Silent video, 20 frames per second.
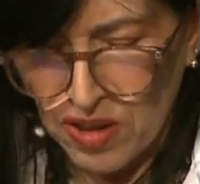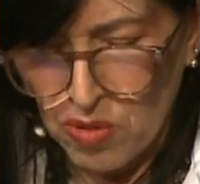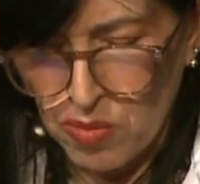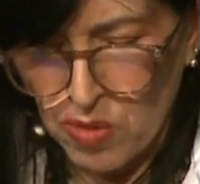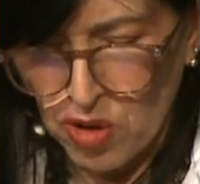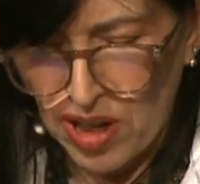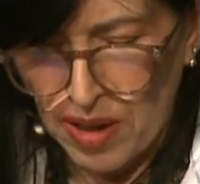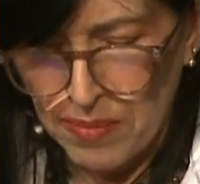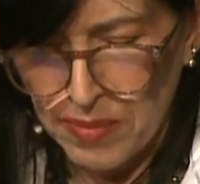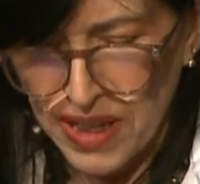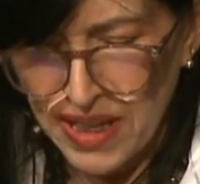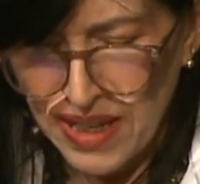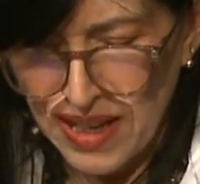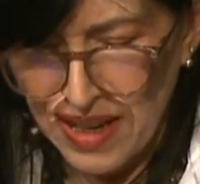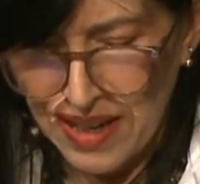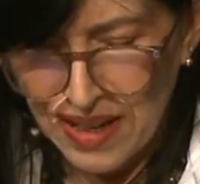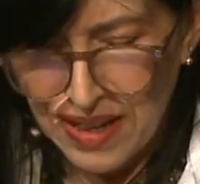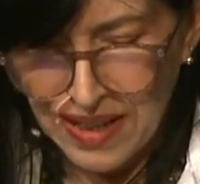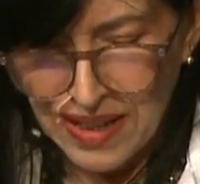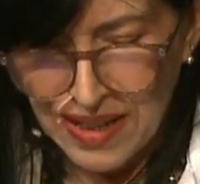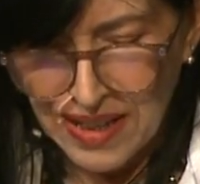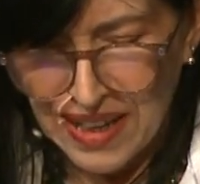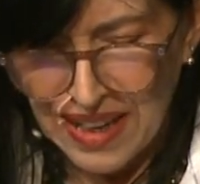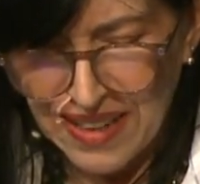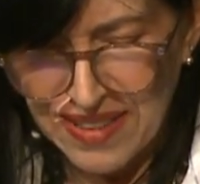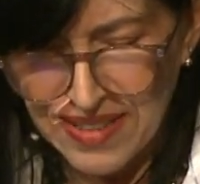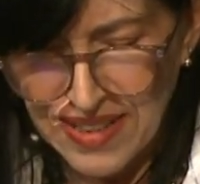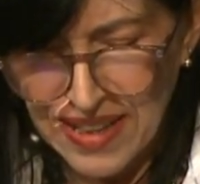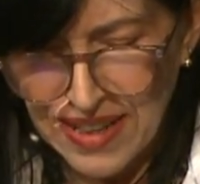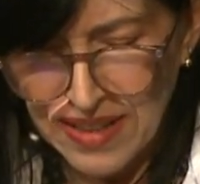como la mía?
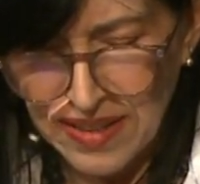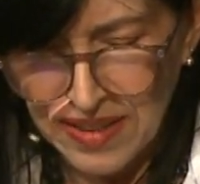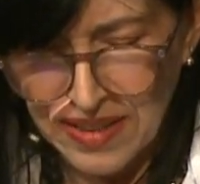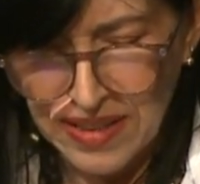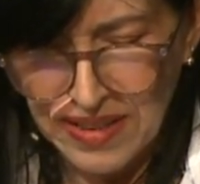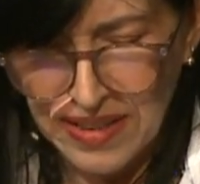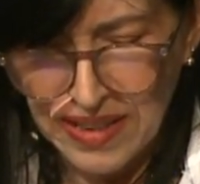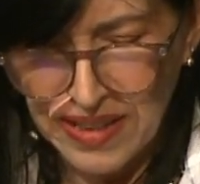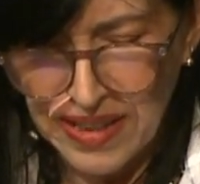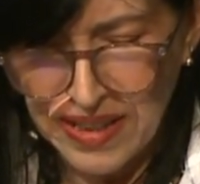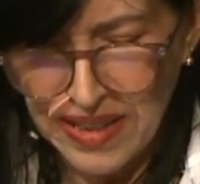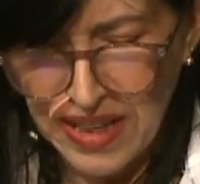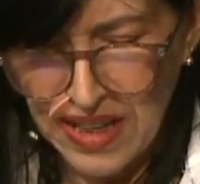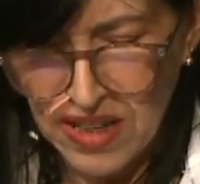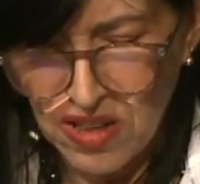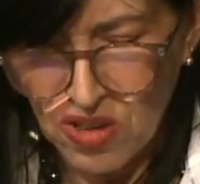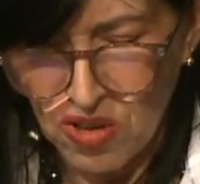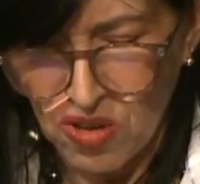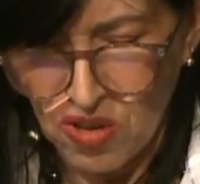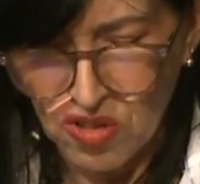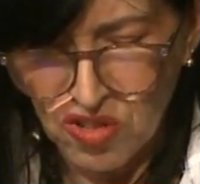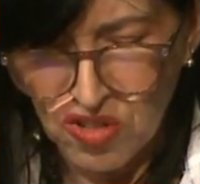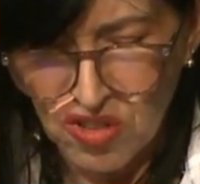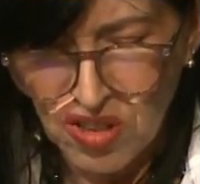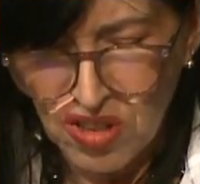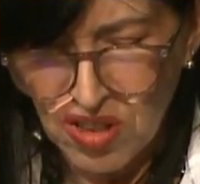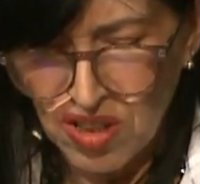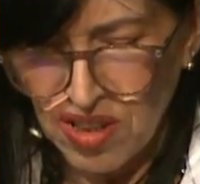¿Casarte? ¿Tener hijos?